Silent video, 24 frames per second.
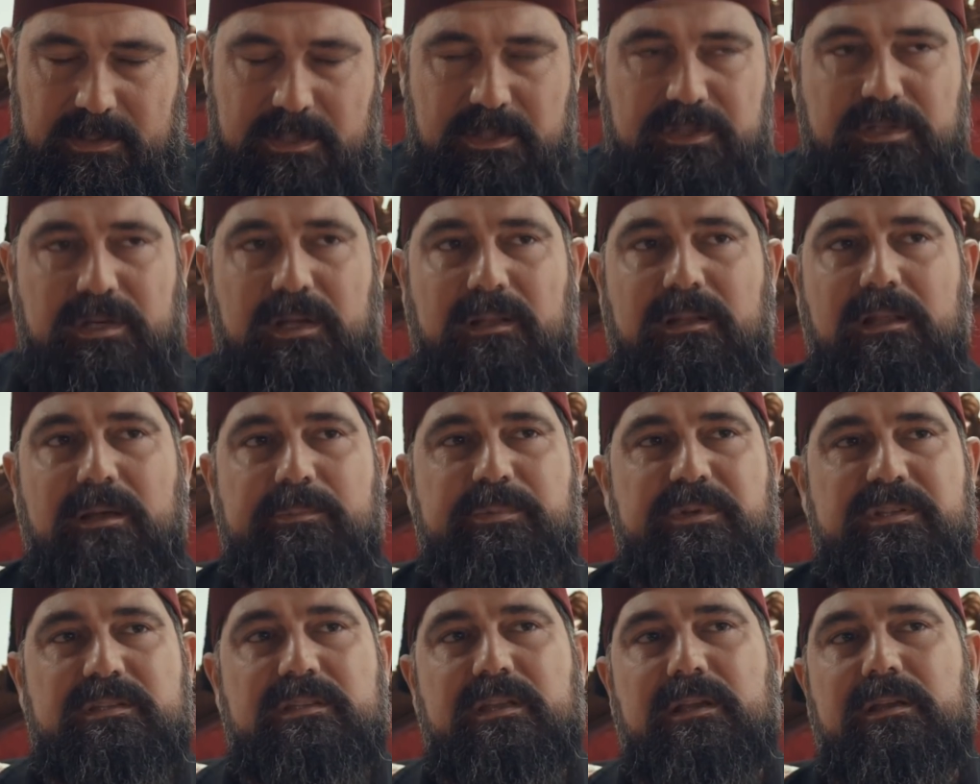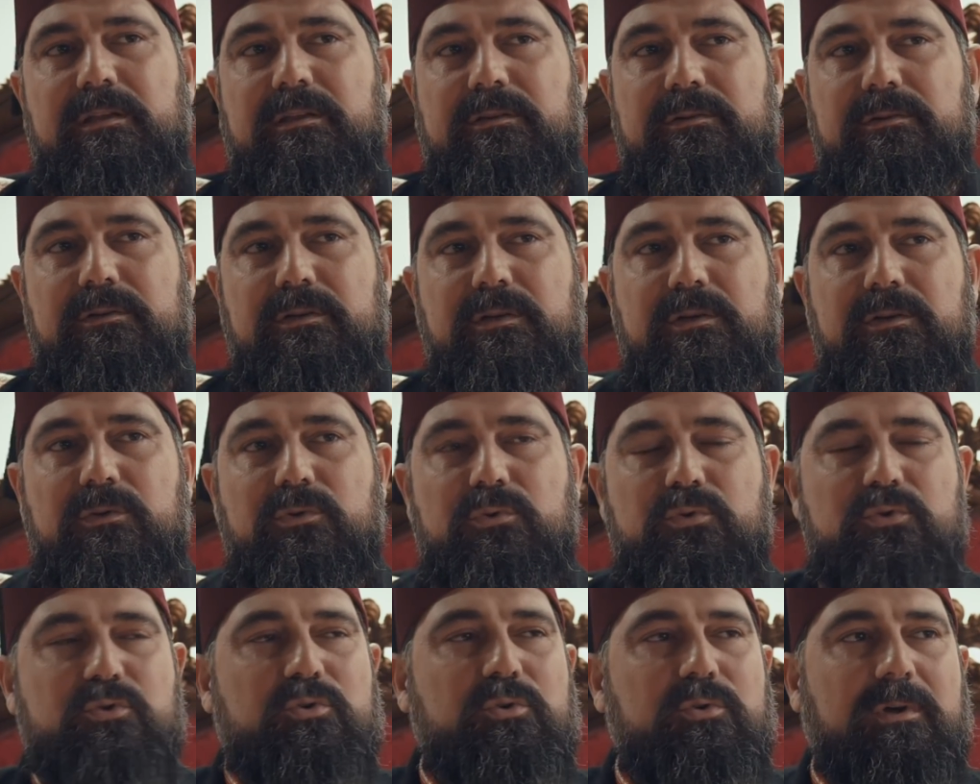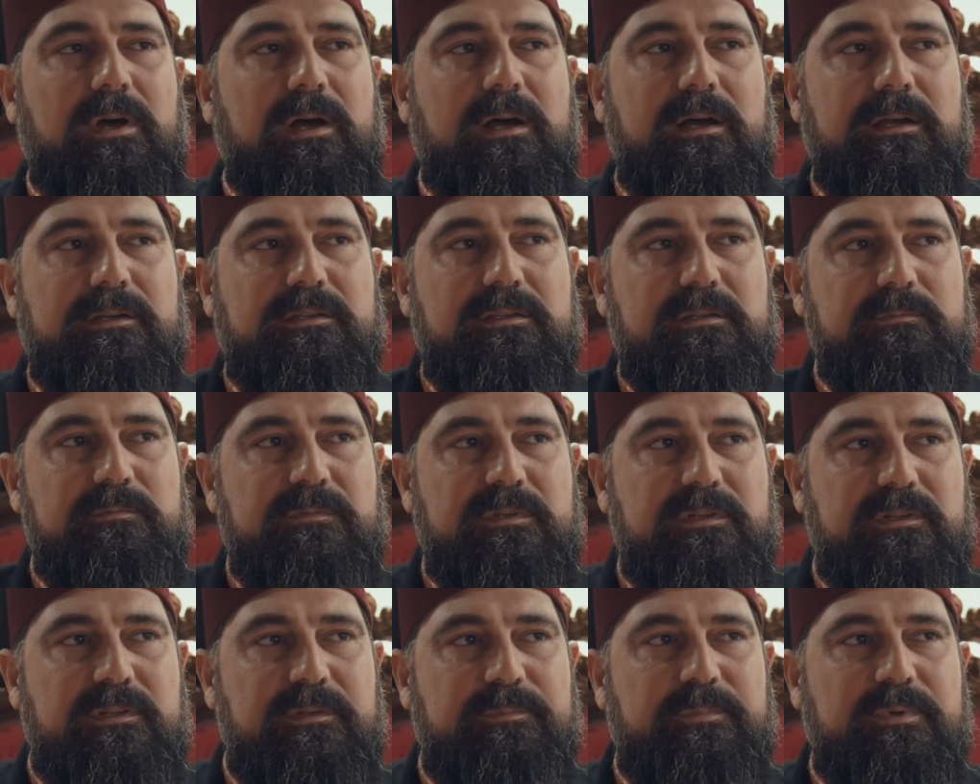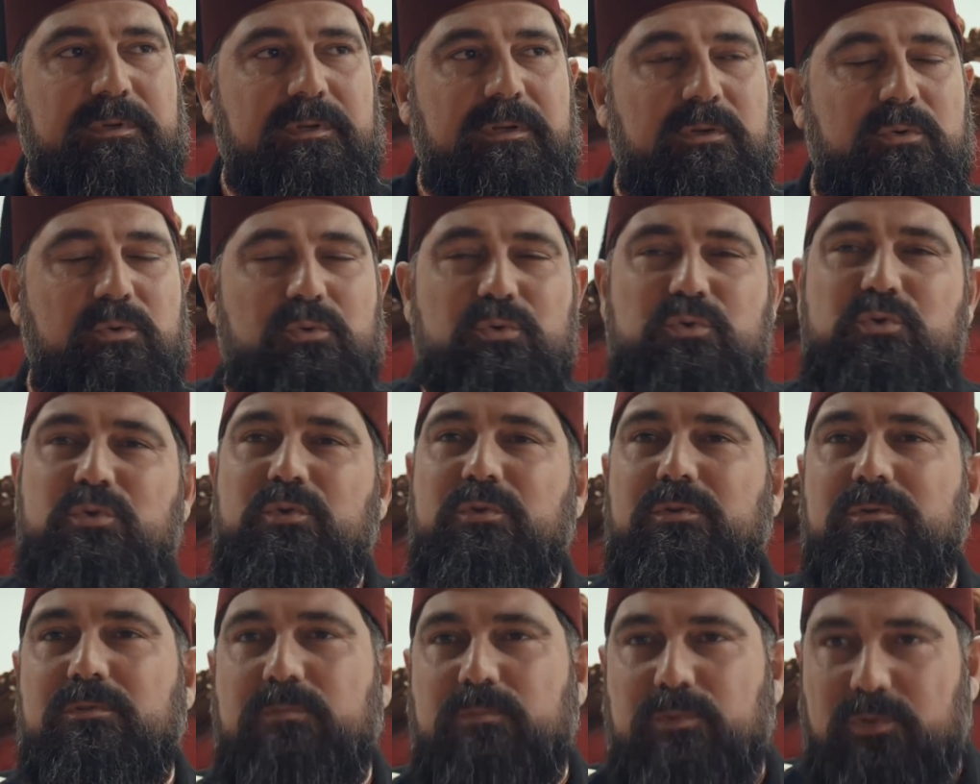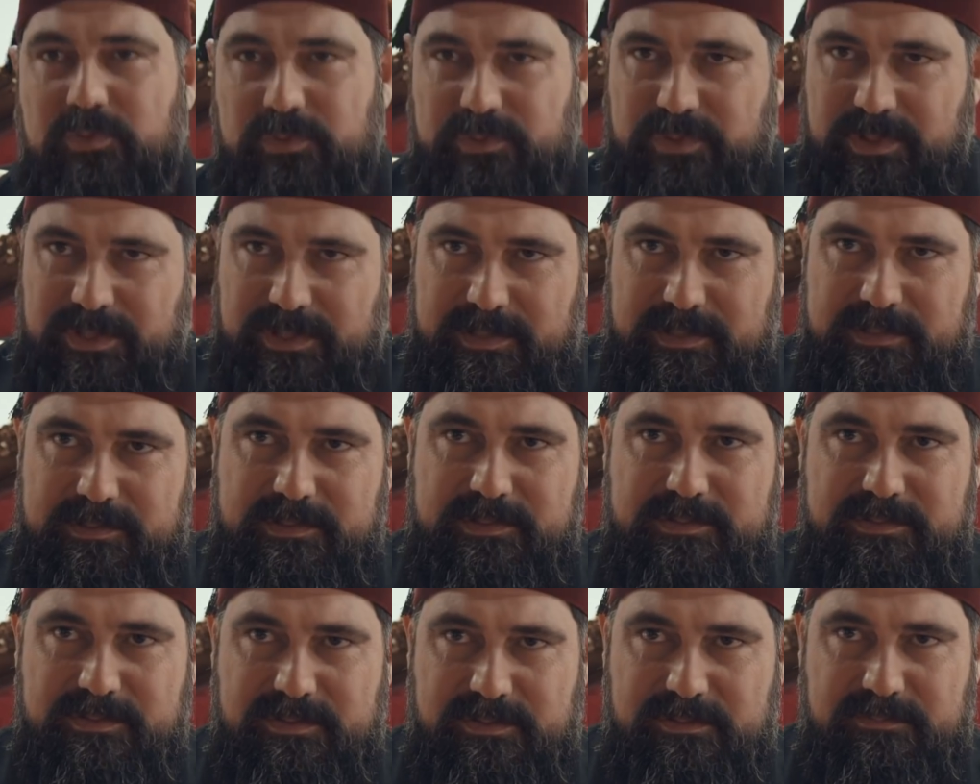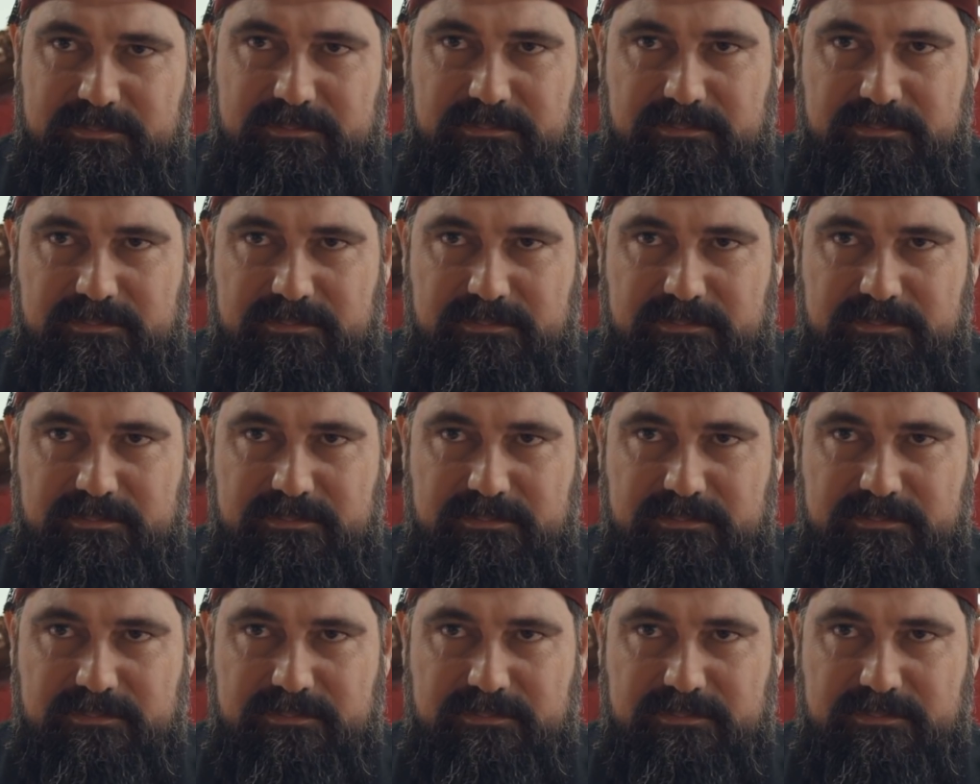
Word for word: İnşallah biz de huzuru hakim kılıp huzur bulacağız.